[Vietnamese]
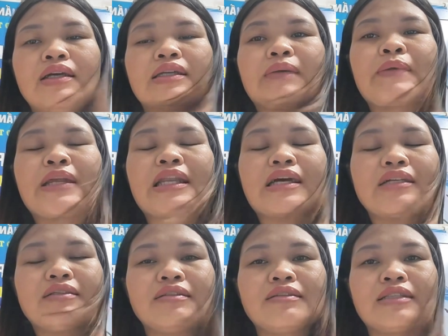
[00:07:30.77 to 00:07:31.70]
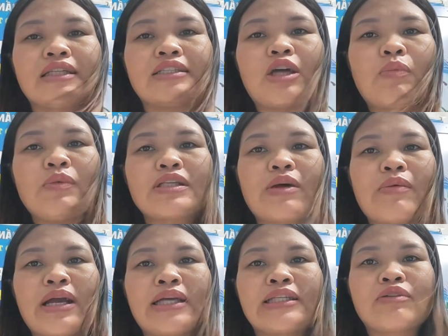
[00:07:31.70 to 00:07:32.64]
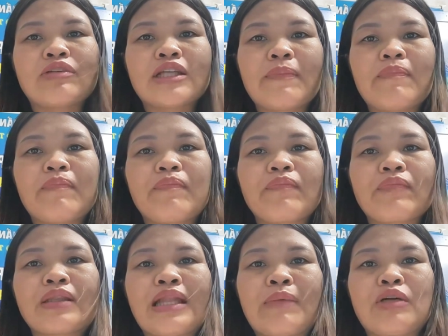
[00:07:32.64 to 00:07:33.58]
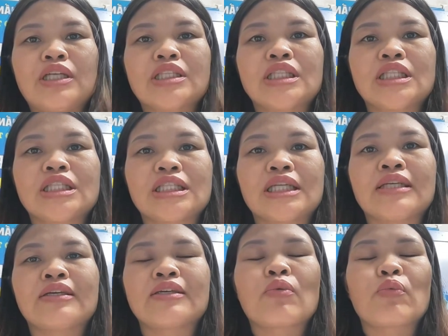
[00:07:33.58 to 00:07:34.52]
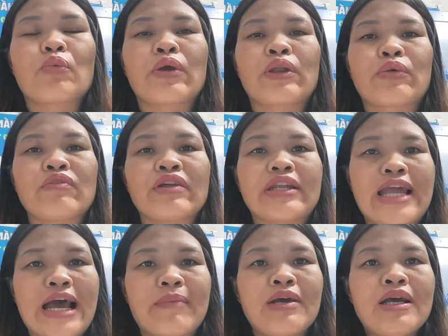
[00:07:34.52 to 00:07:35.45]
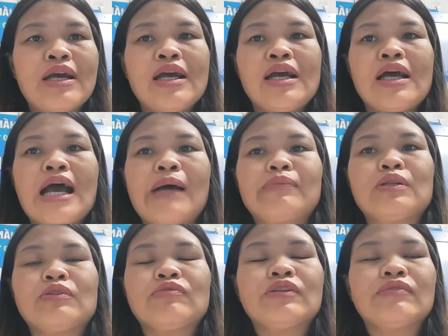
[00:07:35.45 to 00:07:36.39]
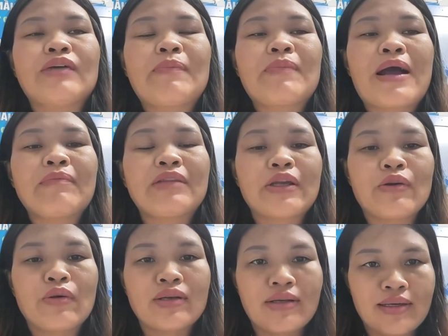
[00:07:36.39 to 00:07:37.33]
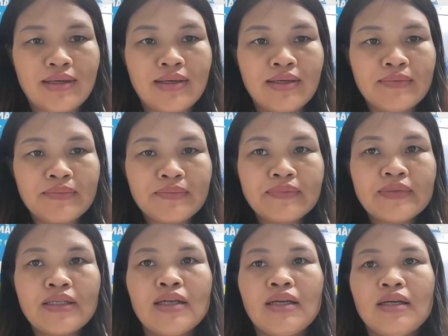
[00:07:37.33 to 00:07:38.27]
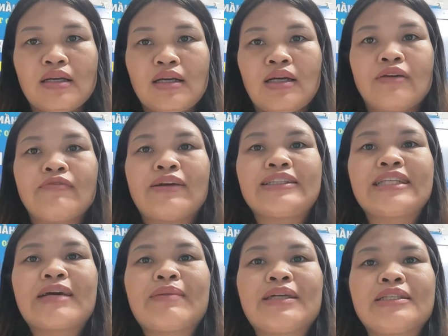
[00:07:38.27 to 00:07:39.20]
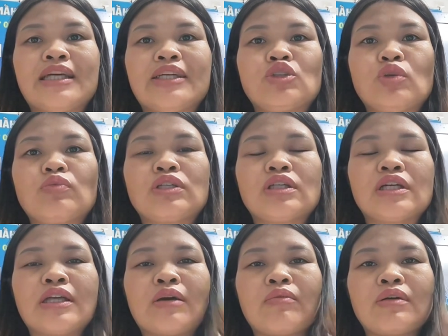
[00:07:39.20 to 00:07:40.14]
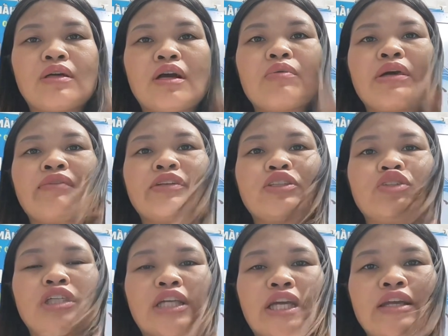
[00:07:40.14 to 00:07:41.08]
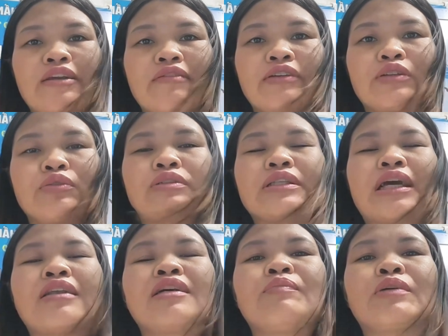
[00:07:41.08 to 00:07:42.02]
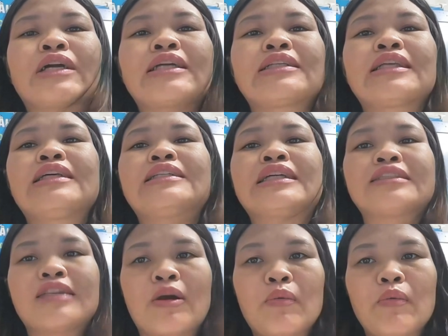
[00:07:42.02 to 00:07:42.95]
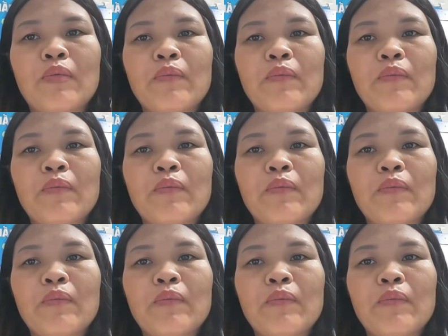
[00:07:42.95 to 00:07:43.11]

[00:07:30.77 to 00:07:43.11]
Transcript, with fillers: đặc biệt là cái chương trình 66 ngày giao tiếp là một cái chương trình độc quyền của Việt Nam áp dụng phương pháp ám thị ngôn ngữ à, phản xạ 3 giây giúp cho người đọc không cần phải suy nghĩ và chúng trả lời một cách rất là nhanh chóng